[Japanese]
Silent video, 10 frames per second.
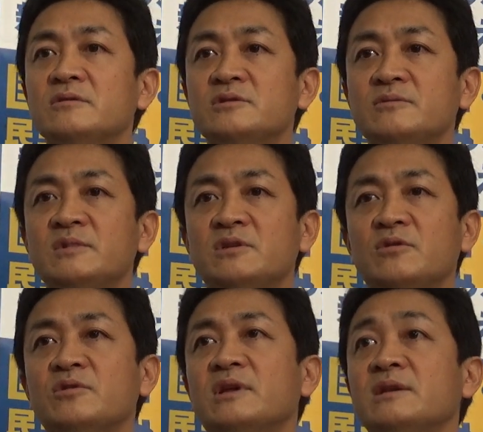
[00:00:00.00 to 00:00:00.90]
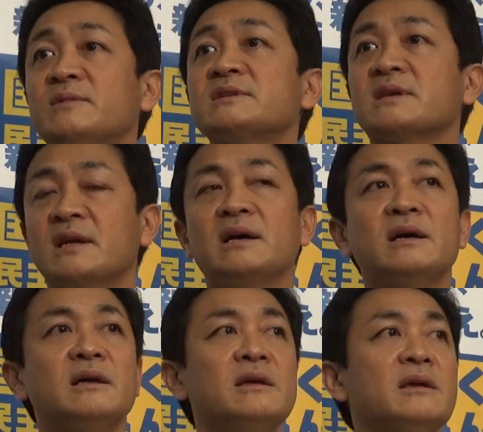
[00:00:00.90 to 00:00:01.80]
住民投票でありますか
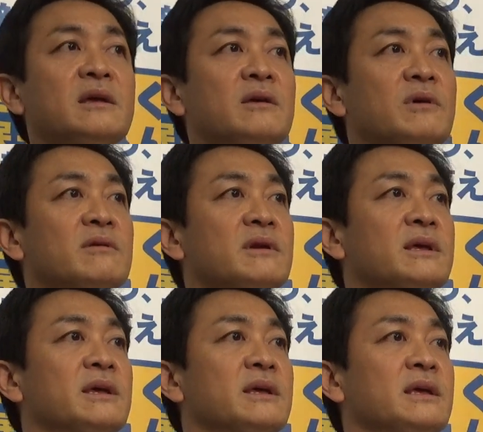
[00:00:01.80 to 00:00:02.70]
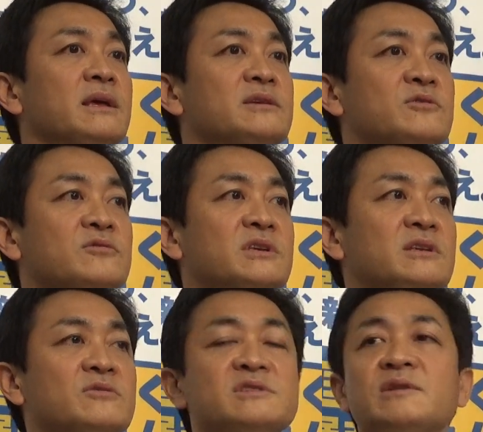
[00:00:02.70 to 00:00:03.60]
ら、えー、我々、えー、所属議
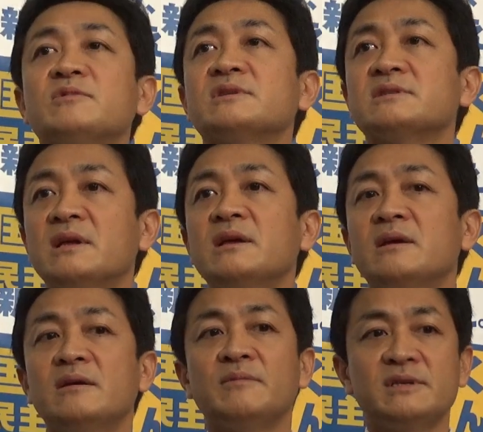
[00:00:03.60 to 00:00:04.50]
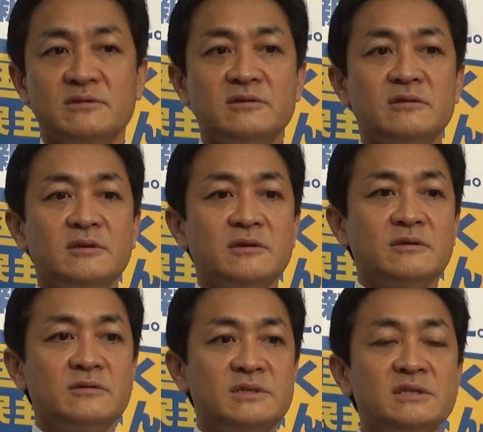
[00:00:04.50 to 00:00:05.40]
員としてもですね、まず
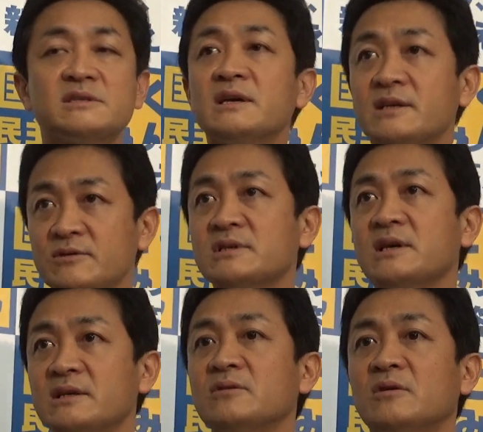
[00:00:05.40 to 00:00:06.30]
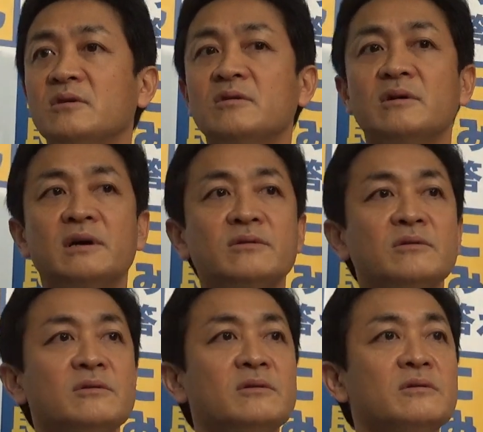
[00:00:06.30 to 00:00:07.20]
事実関係をしっかりと、あ
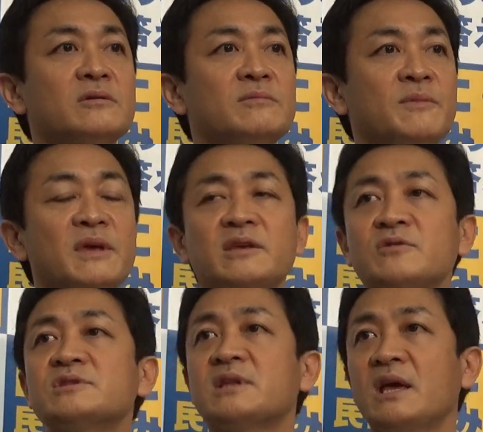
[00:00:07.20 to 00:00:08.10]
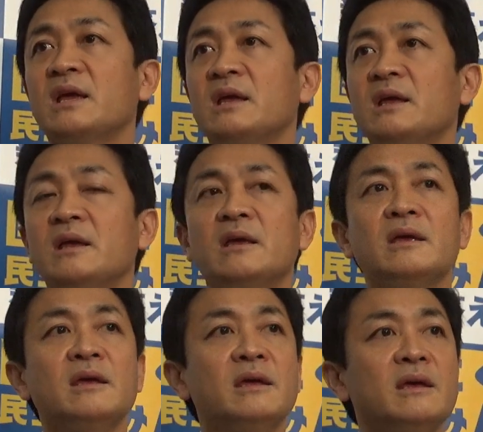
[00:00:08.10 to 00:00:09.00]
のまあ、勉強して、
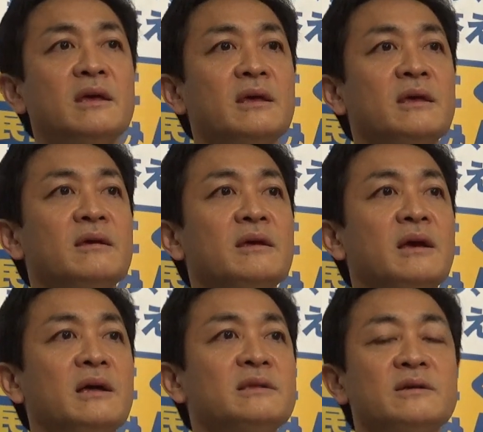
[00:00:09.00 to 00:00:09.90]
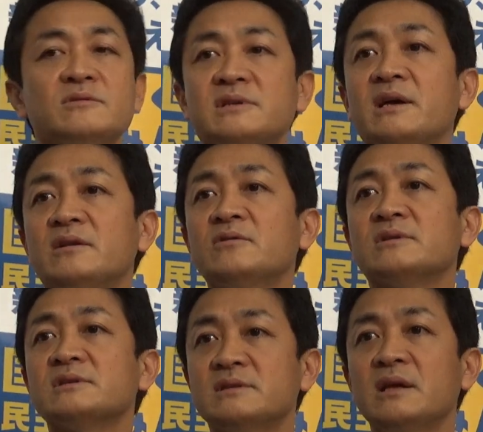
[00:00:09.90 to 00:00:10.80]
えー、判断の材料
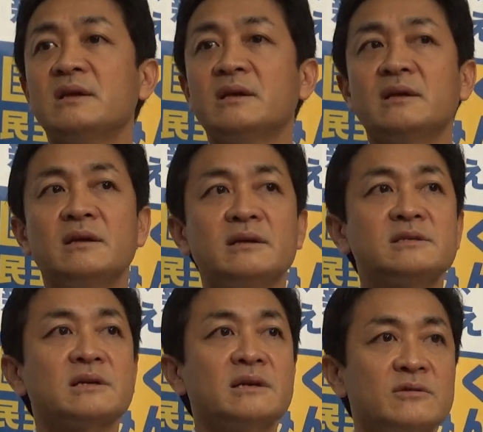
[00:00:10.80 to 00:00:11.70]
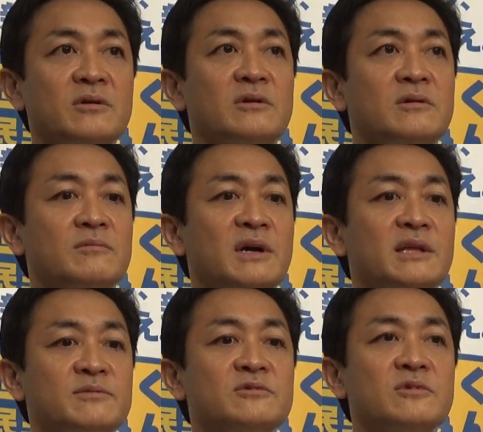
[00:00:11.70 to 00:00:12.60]
をですね、しっかりと
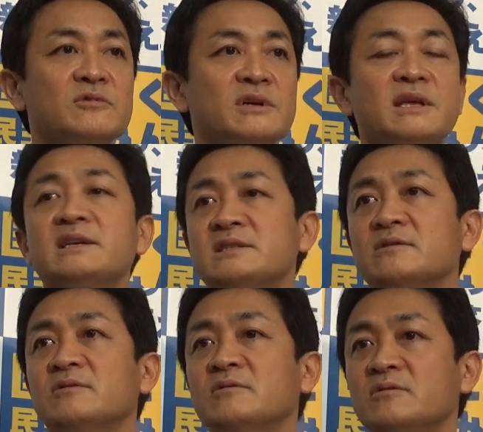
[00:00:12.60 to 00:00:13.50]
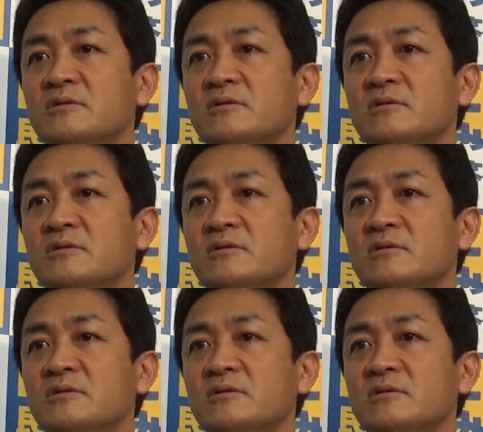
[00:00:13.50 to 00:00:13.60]
学ぶということが大事だというこ